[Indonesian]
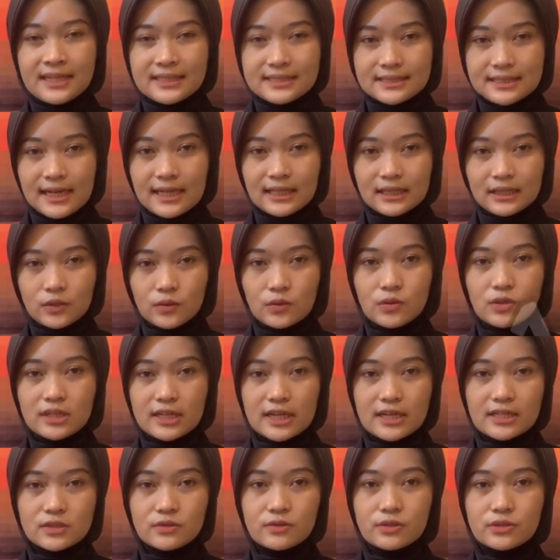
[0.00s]
1
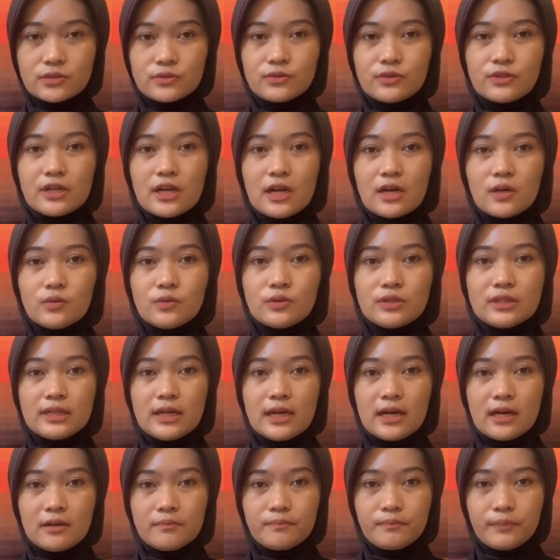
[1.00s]
kasus
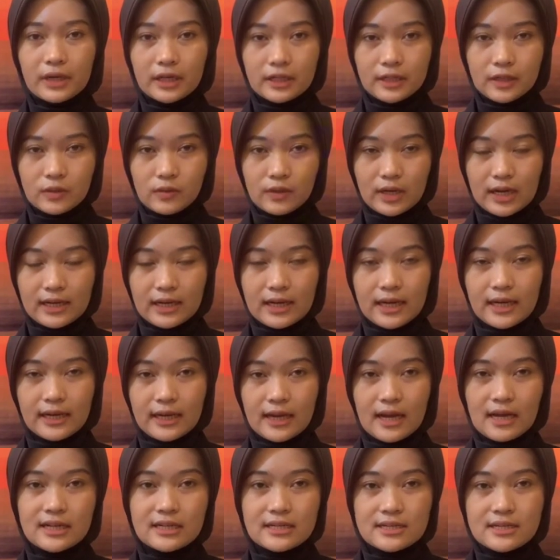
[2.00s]
undang-undang perlindungan
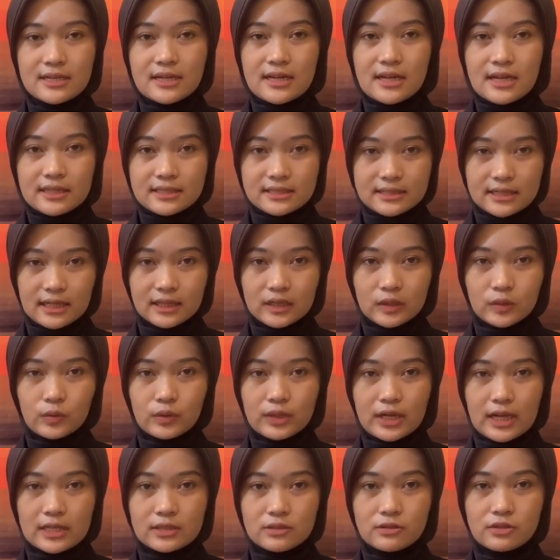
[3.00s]
anak, 1
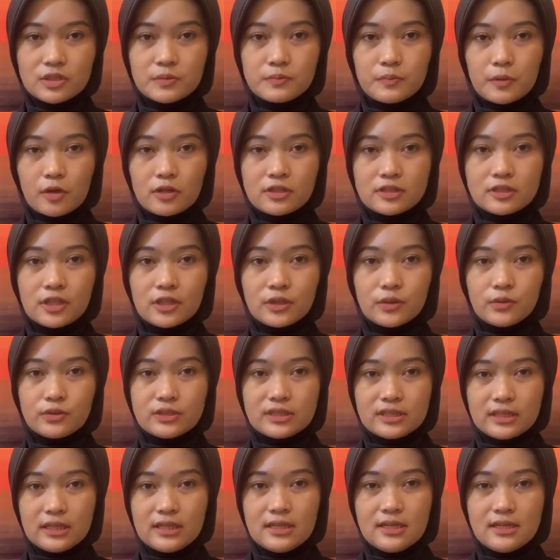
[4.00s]
kasus
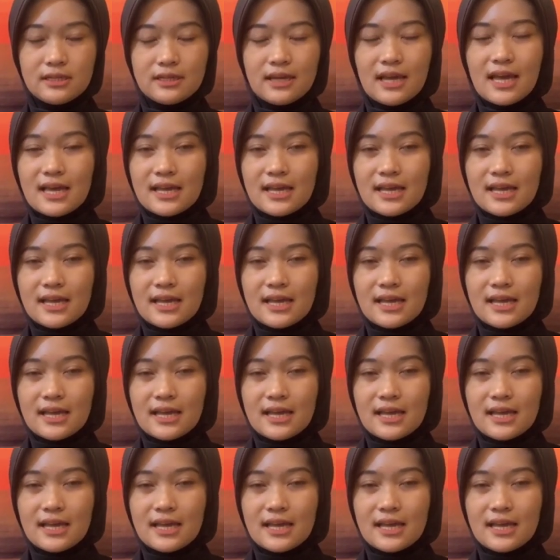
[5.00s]
prostitusi,